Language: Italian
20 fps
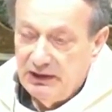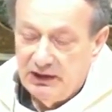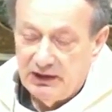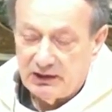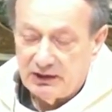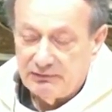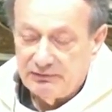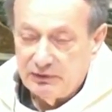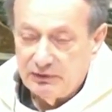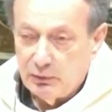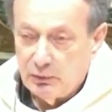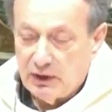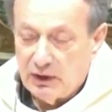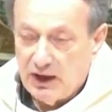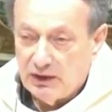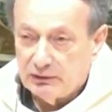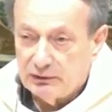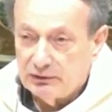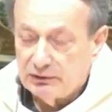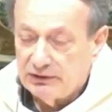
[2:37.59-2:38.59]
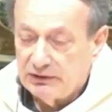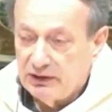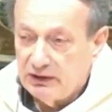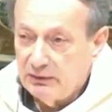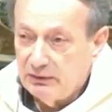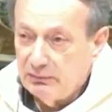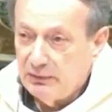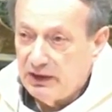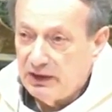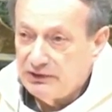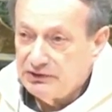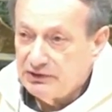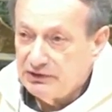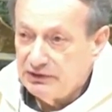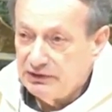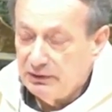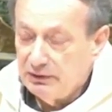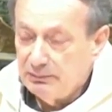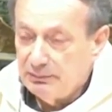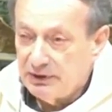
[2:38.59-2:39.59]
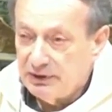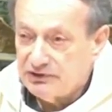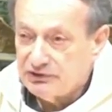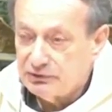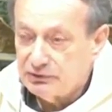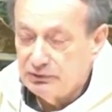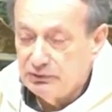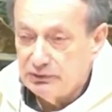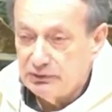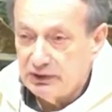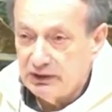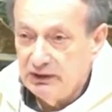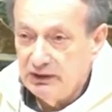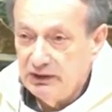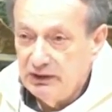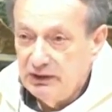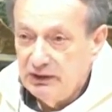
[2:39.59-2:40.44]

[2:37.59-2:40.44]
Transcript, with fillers: è raffigurato dall'immagine del pastore